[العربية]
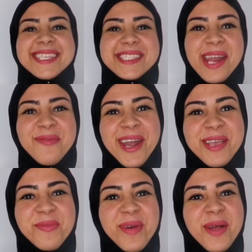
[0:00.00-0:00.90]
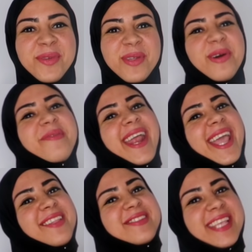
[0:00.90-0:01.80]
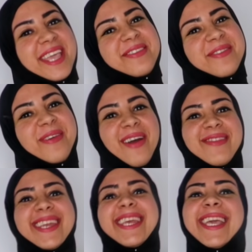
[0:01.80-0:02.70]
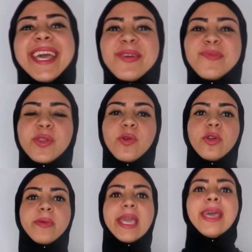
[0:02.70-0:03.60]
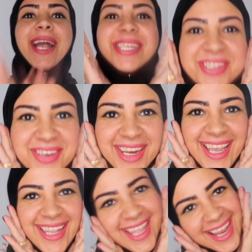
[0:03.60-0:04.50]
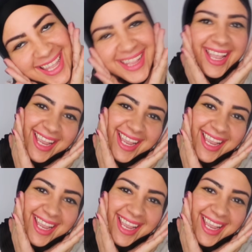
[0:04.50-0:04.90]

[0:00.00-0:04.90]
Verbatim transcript: السلام عليكم ورحمه الله وبركاته ازيكم عاملين ايه يا رب تكونوا بخير عشتوني جدا جدا